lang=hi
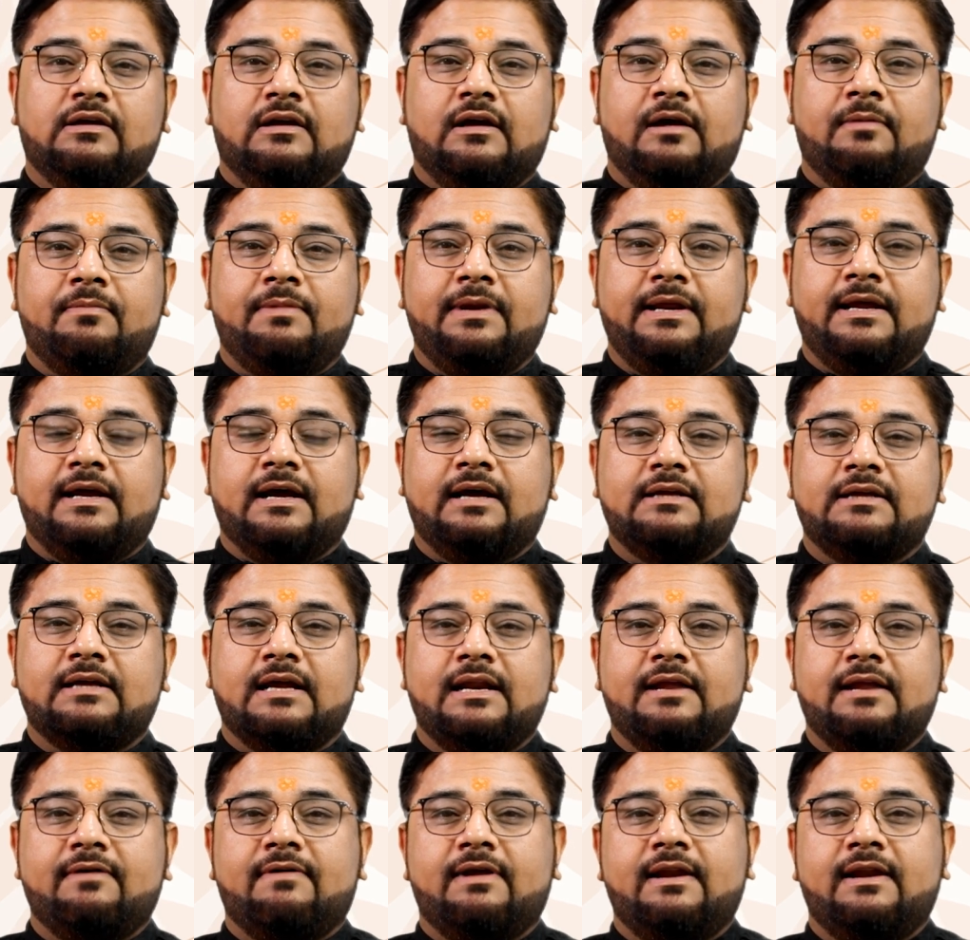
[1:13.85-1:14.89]
अमेरिका
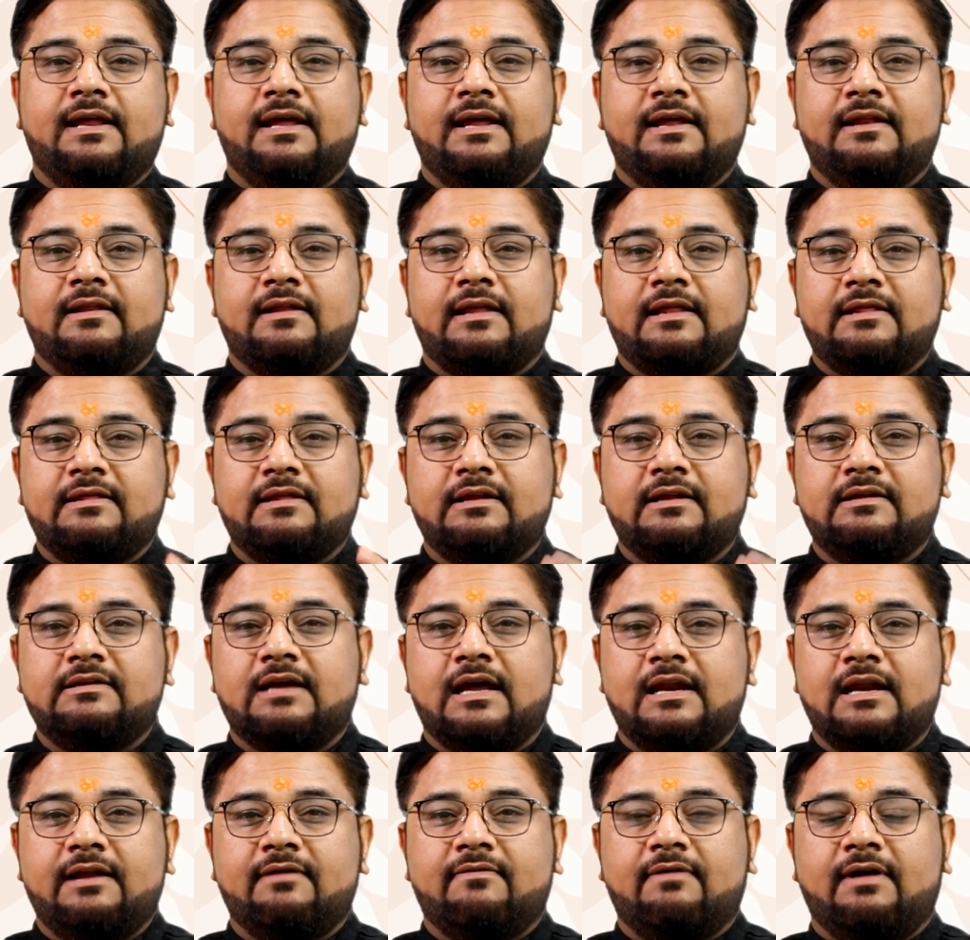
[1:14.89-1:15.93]
जाने वाले हैं लंदन
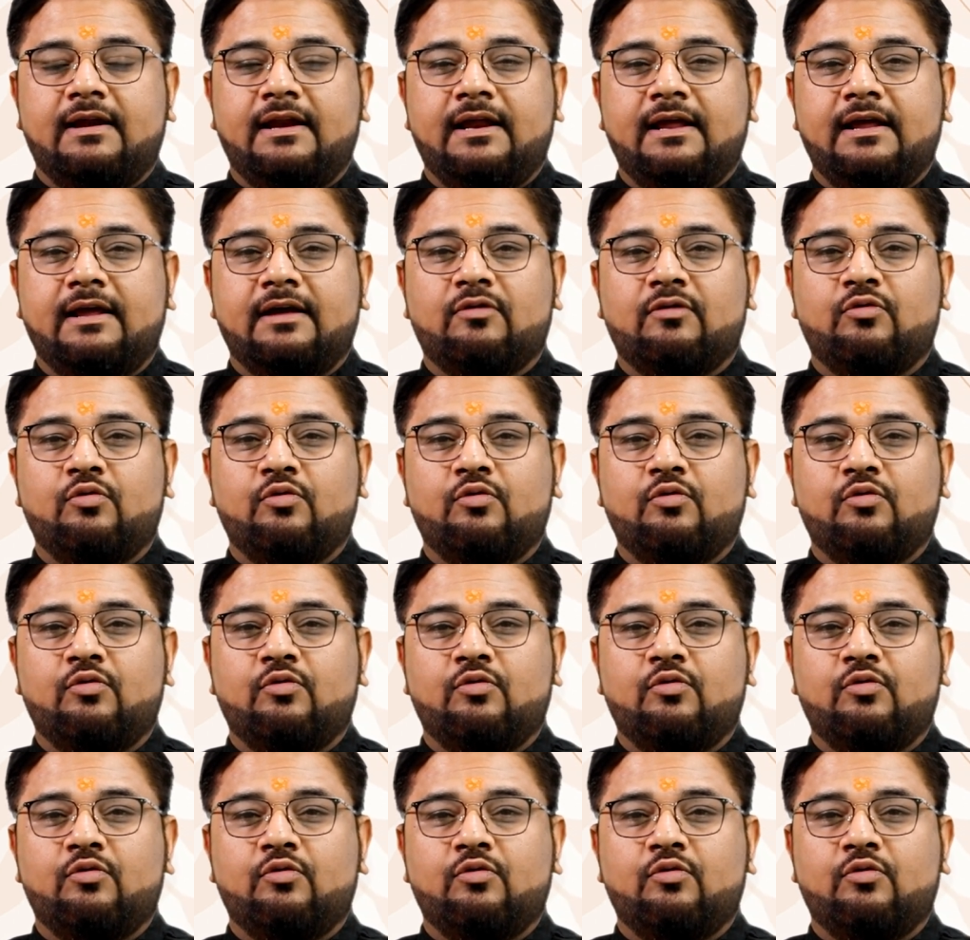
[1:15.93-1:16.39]
जाने वाले हैं